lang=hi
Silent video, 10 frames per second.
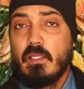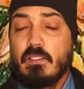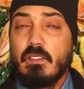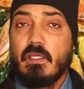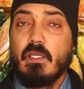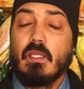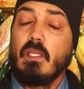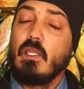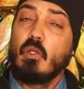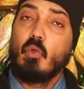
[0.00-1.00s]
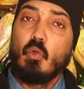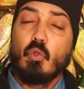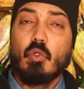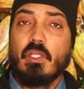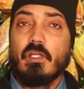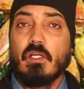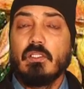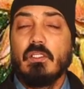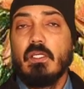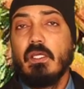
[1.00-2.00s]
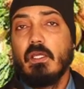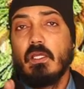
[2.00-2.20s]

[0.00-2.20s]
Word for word: ये खून को ठीक करती है